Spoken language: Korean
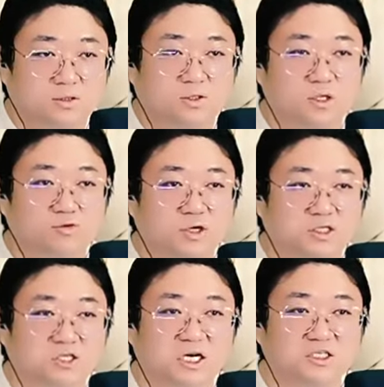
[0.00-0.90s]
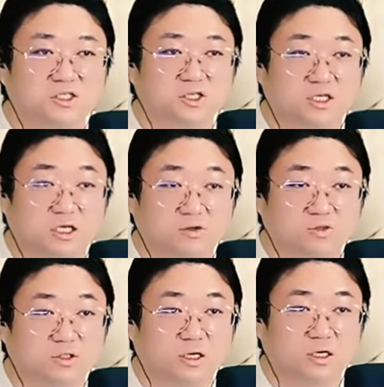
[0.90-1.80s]
너네를 위한 챌린지들이
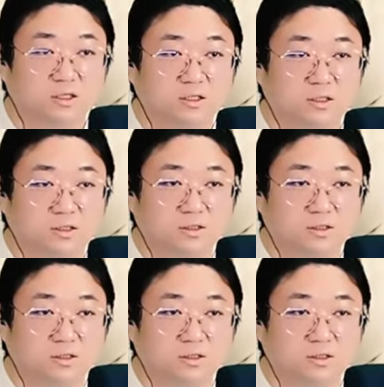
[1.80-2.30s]
기다리고 있다.